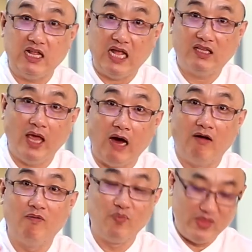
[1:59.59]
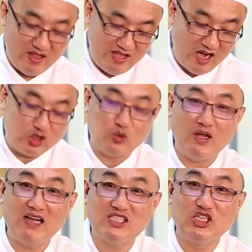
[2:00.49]
到它跳，你要煮到
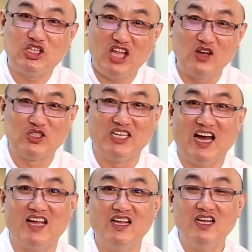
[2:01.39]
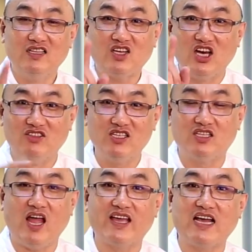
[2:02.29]
它自己跳起来，那肯定是
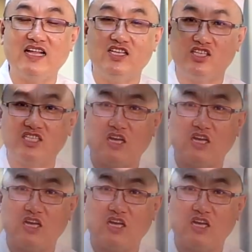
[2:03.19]
太干，已经